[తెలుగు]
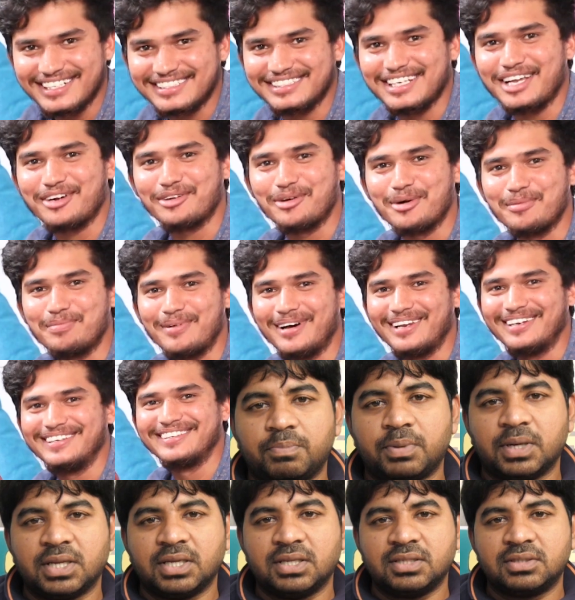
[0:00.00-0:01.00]
డే స్టార్
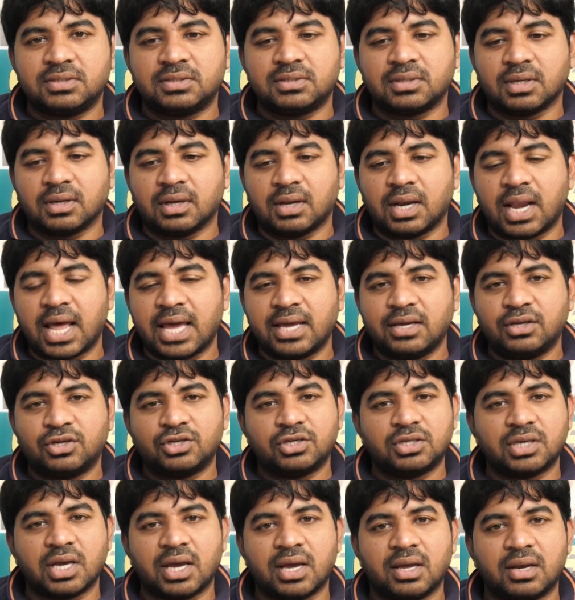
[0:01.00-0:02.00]
గోపాల్ ప్లీజ్
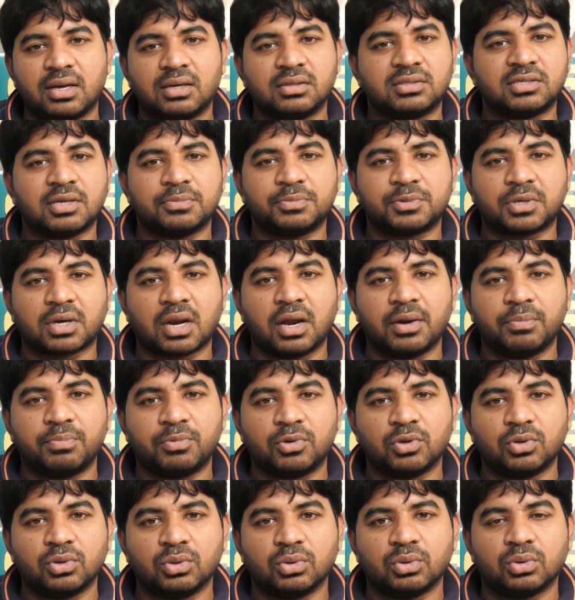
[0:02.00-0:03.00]
లైక్ షేర్ అండ్
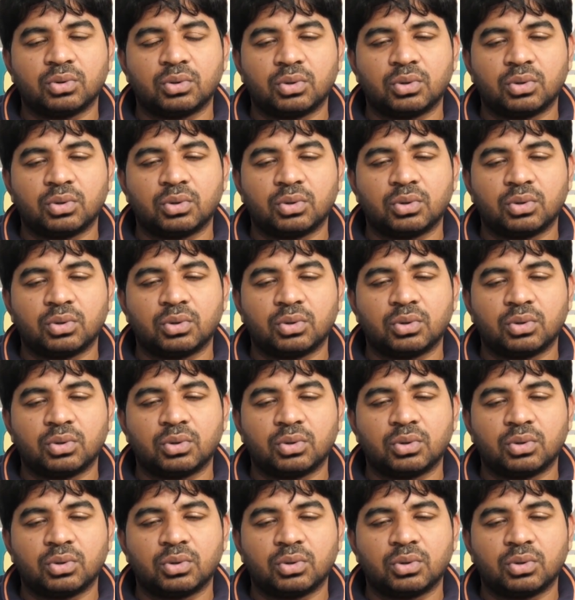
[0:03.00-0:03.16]
సబ్స్క్రైబ్ టు